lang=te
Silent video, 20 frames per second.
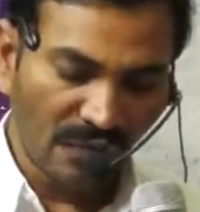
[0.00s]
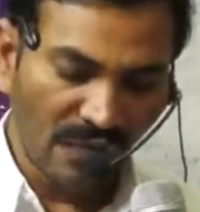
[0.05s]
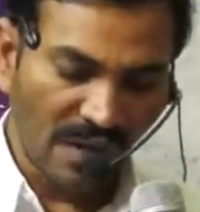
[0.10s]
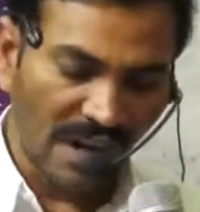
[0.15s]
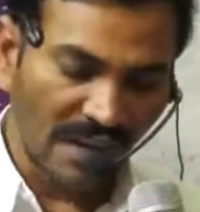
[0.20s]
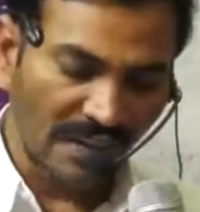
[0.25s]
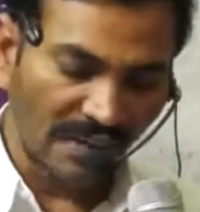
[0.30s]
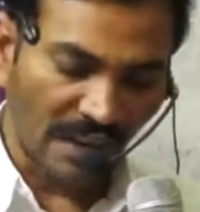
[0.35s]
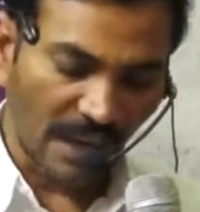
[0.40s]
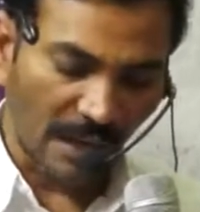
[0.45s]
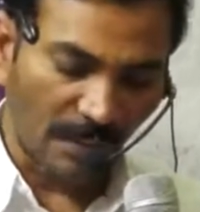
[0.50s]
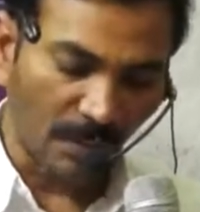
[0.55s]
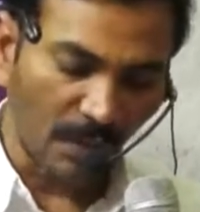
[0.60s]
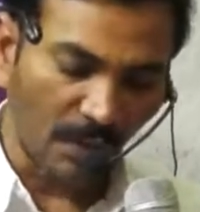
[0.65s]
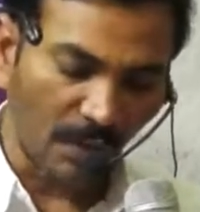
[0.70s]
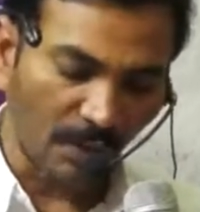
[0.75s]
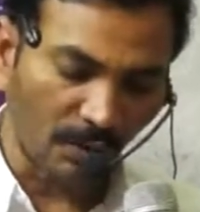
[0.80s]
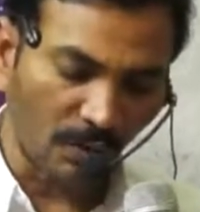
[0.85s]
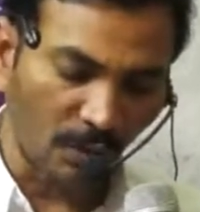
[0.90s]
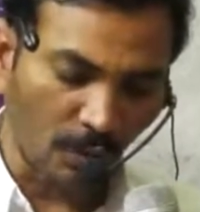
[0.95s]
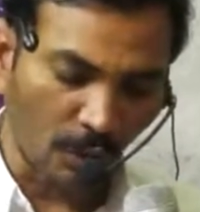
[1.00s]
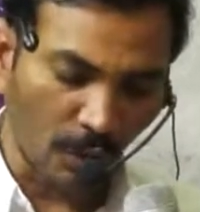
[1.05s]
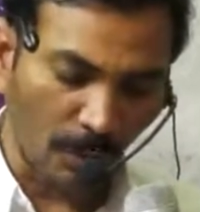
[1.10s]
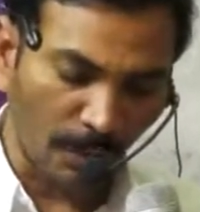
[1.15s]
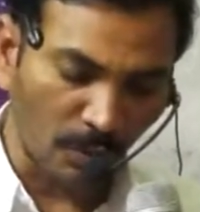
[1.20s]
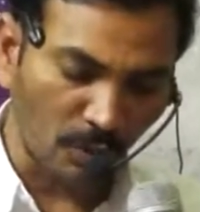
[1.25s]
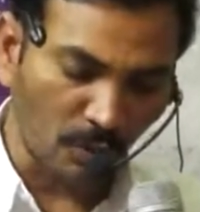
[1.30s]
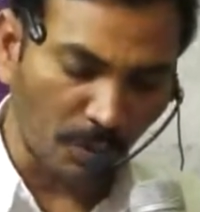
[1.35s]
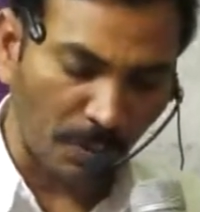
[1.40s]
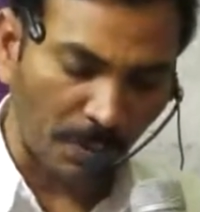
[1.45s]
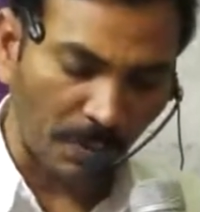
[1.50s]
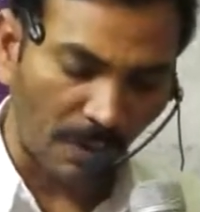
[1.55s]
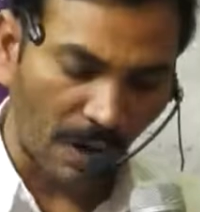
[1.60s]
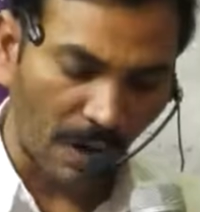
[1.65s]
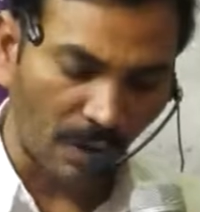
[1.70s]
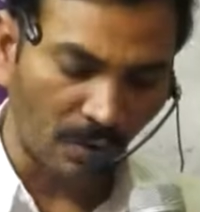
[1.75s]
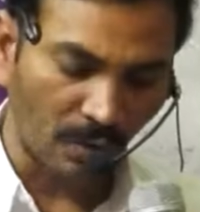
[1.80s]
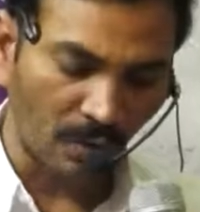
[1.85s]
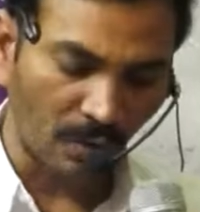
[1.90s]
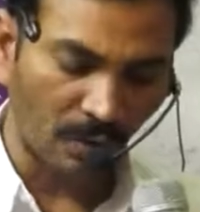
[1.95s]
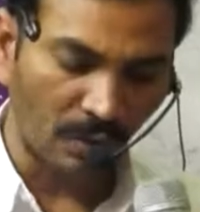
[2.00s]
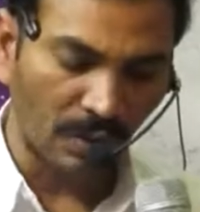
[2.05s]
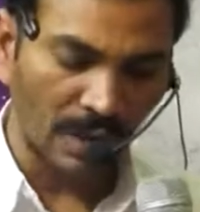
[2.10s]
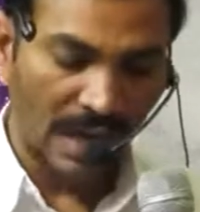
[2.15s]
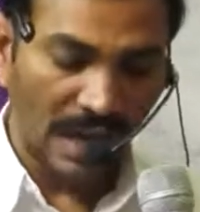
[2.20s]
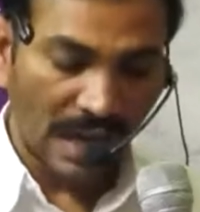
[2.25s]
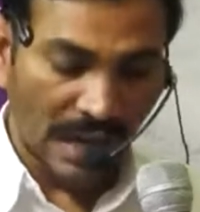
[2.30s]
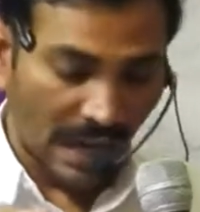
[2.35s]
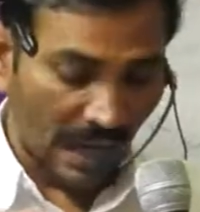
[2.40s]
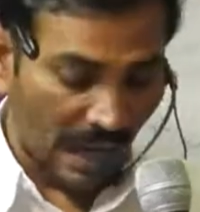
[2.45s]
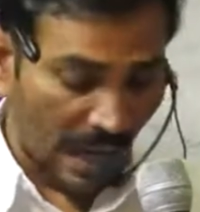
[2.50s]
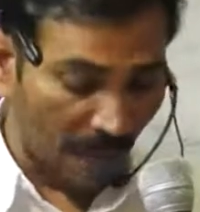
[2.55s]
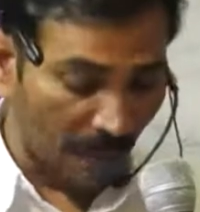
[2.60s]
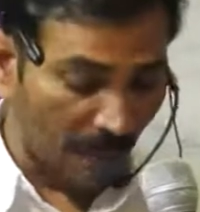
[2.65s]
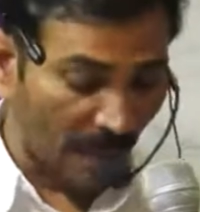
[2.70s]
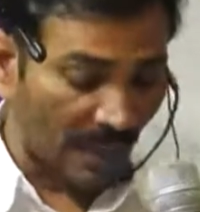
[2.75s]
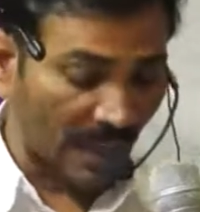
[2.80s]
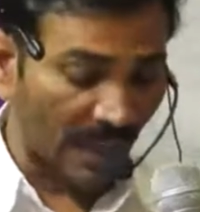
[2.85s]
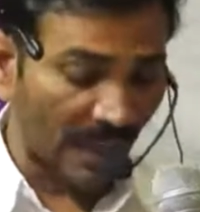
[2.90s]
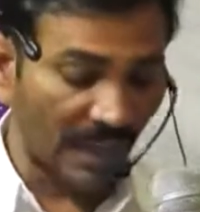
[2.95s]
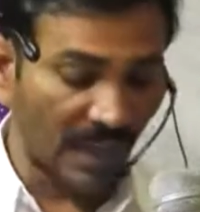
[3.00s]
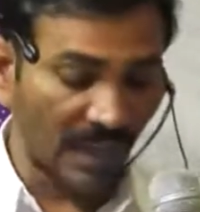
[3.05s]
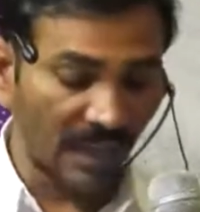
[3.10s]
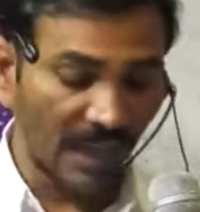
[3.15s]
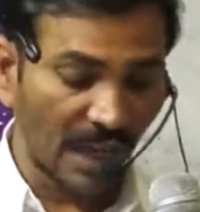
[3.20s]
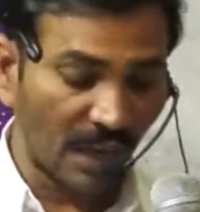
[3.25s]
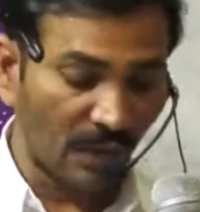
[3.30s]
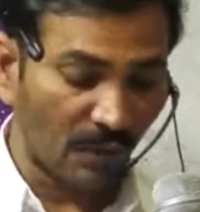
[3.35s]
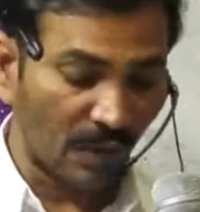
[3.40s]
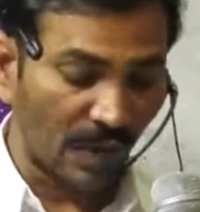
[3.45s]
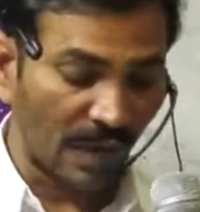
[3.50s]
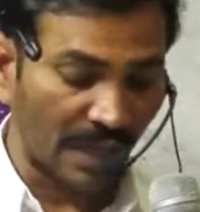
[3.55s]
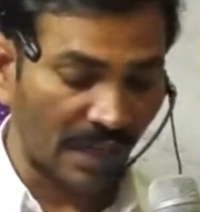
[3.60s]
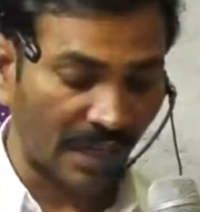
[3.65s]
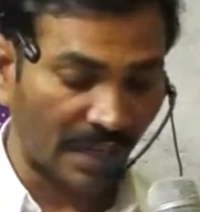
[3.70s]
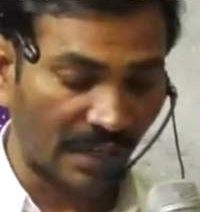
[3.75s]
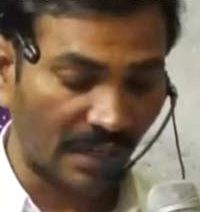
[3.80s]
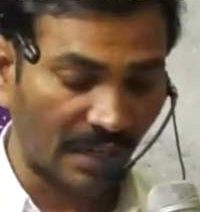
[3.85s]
వేయి తరముల వరకు కృపచూపువాడును నమ్మదగిన దేవుడని